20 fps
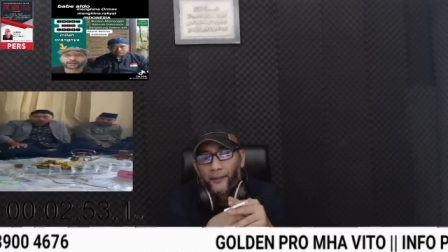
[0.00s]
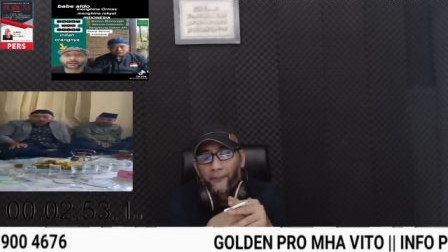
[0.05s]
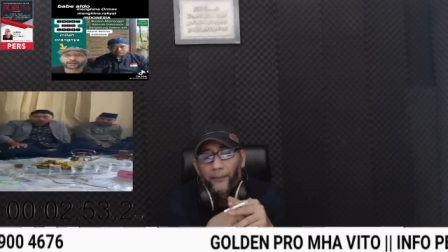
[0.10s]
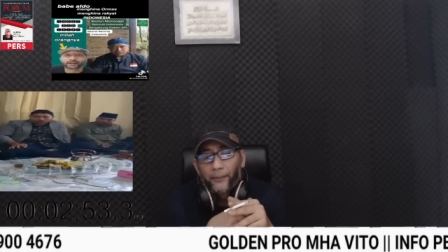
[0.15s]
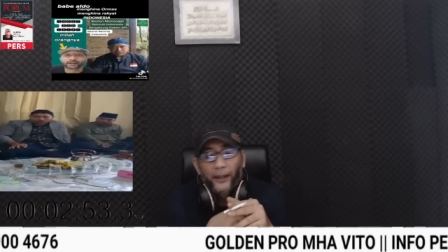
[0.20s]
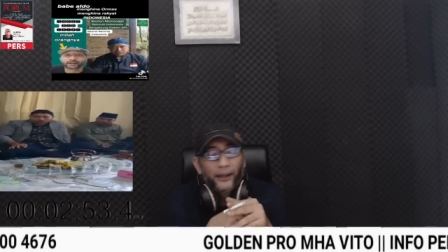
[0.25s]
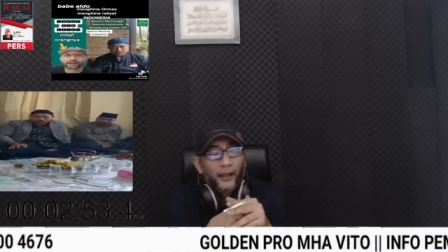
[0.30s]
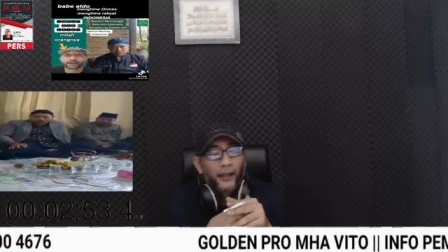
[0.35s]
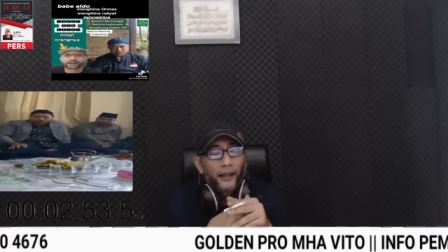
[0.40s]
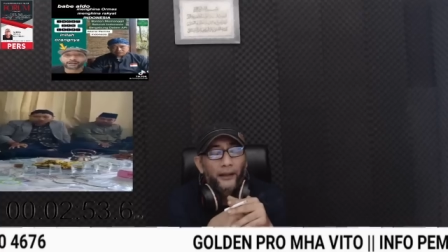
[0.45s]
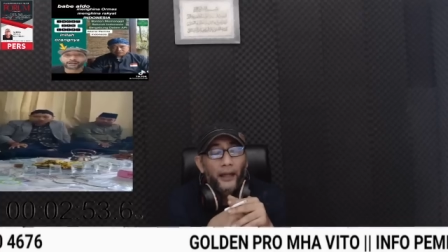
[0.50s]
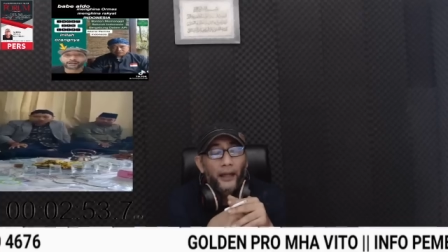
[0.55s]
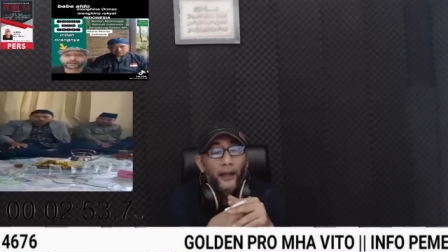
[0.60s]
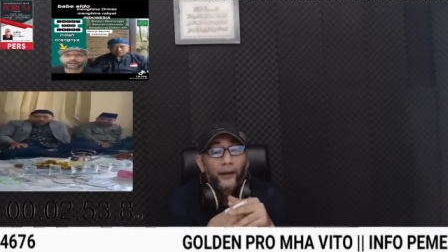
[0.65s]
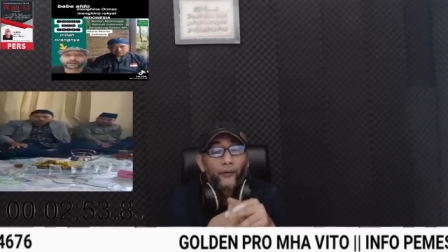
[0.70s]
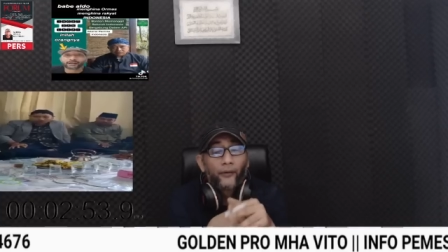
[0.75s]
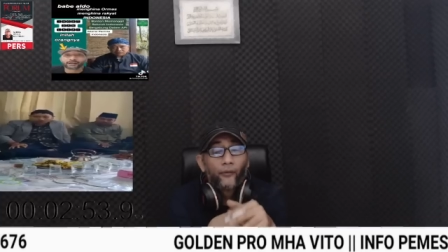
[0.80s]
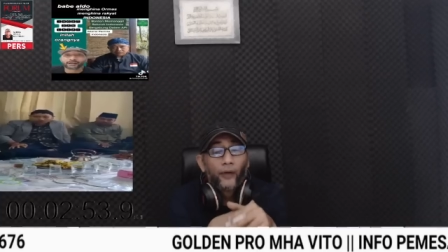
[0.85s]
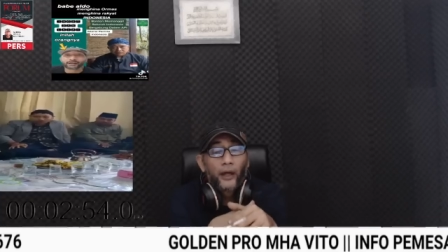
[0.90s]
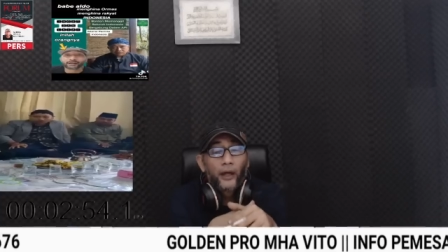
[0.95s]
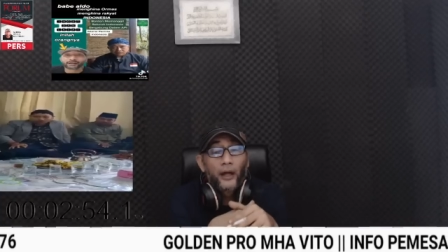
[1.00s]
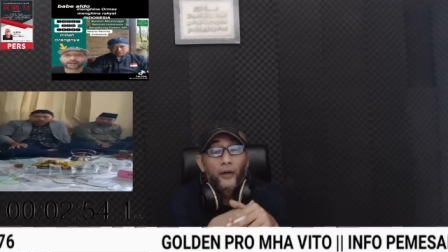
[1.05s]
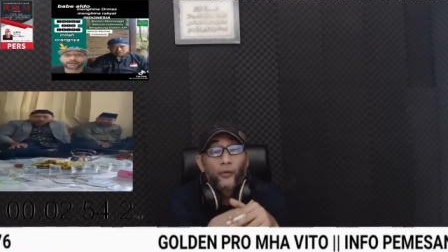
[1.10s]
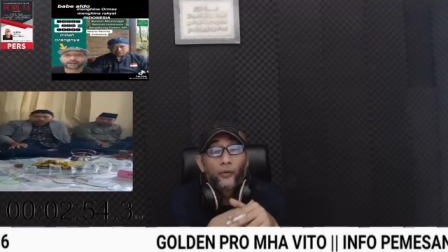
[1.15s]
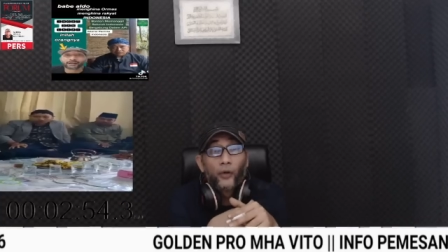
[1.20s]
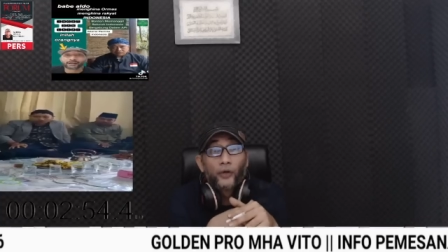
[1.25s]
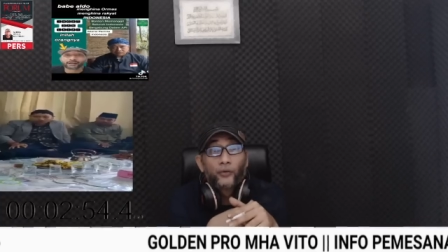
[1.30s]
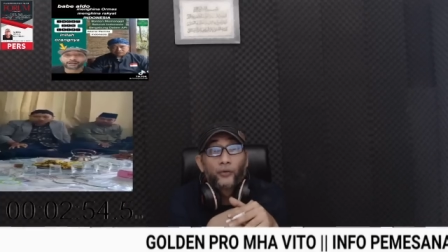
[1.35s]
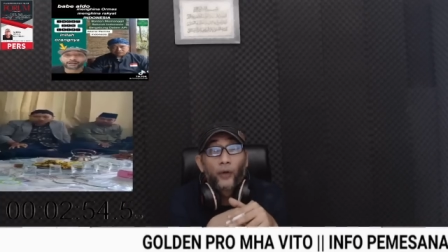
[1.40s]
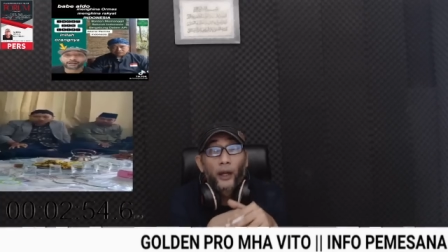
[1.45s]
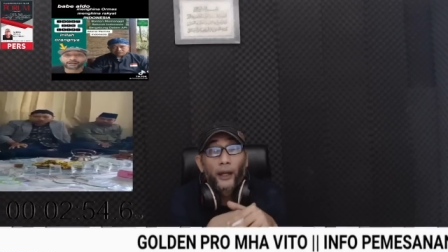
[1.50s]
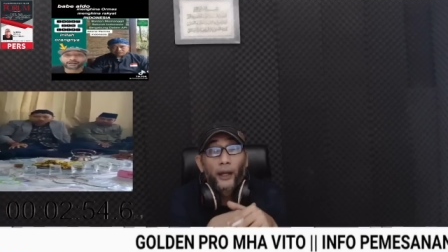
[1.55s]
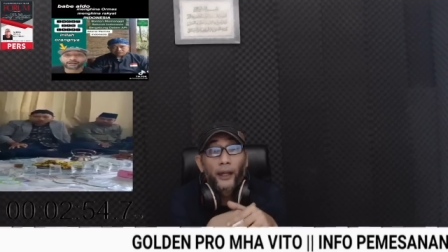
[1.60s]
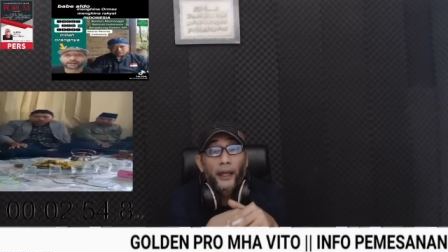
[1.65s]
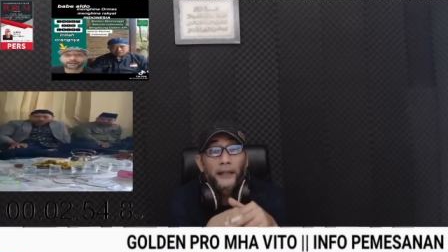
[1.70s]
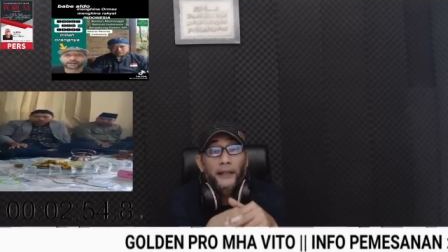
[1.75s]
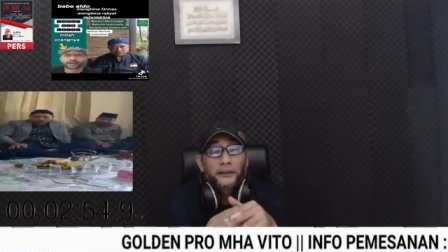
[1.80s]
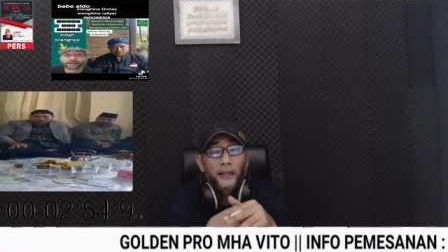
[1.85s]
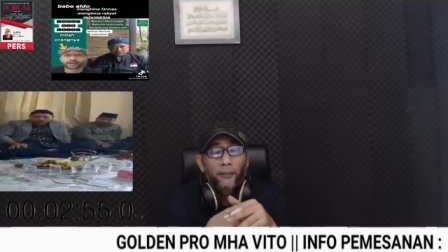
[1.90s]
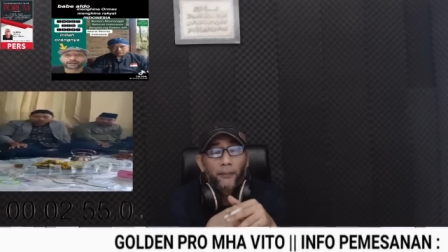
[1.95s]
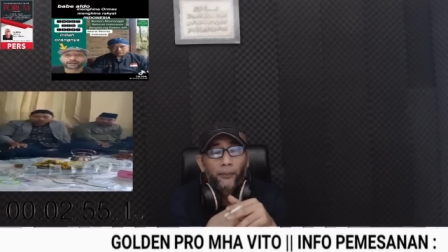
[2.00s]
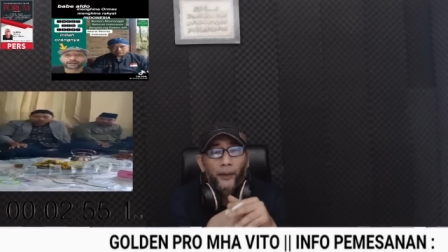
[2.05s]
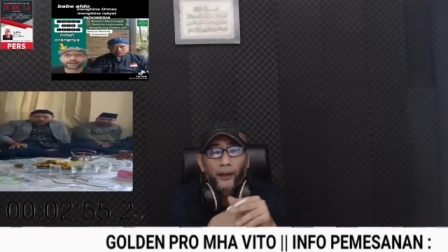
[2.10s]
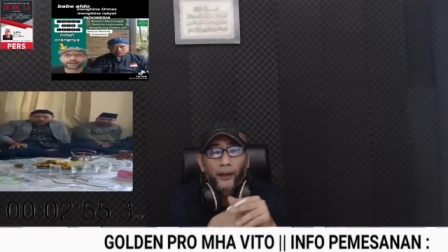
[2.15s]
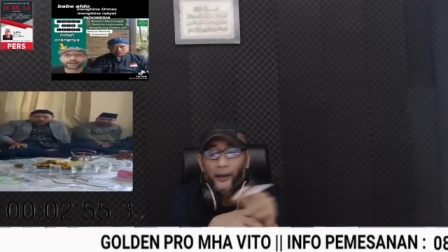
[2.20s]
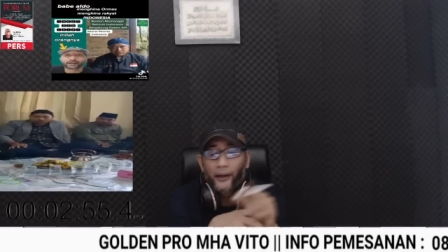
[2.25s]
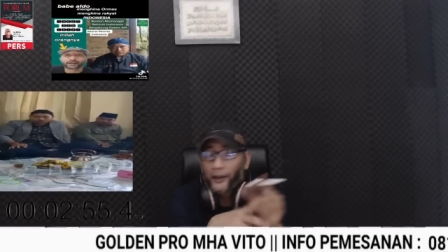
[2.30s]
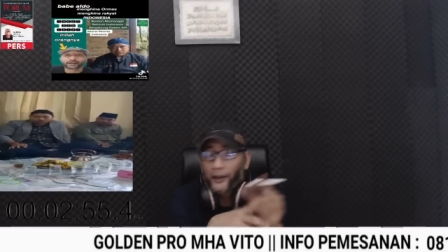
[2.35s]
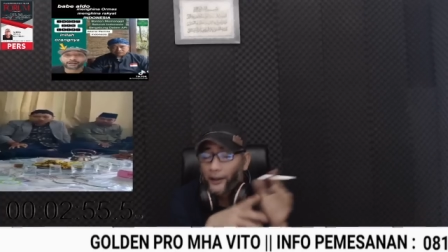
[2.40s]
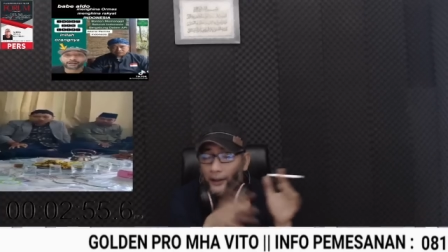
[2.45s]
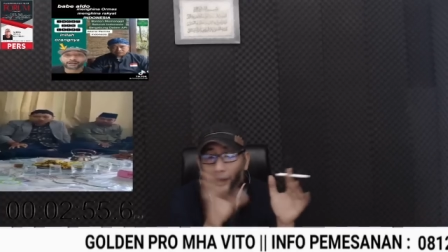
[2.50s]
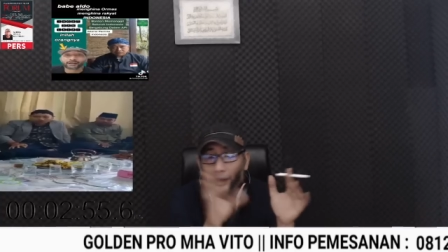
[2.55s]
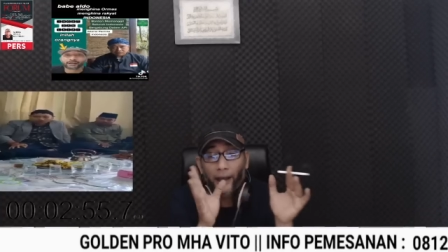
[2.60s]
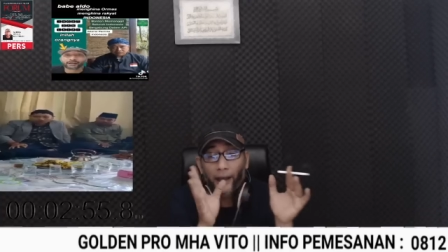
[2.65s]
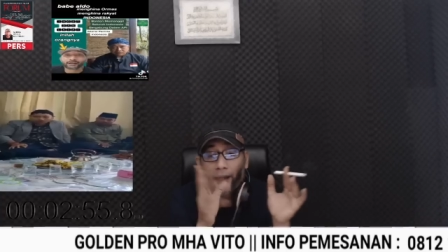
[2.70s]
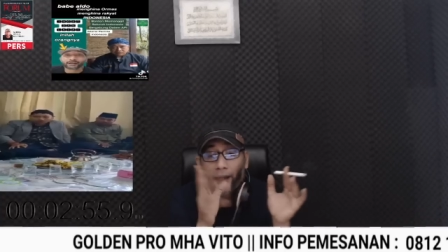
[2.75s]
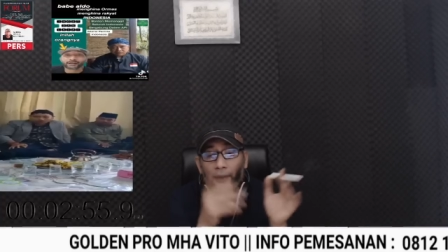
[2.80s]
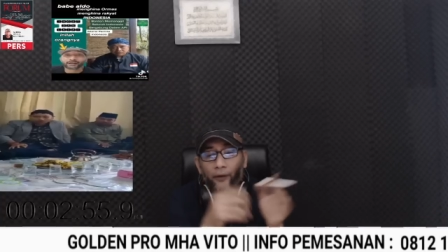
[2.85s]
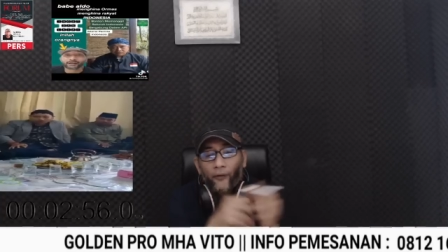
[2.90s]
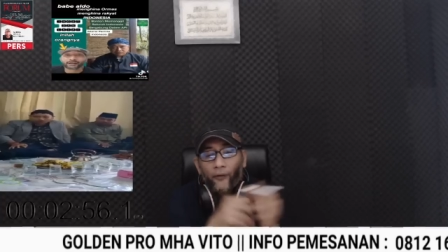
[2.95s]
Pernyataan gue yang gue jualan nasab kayak yang lain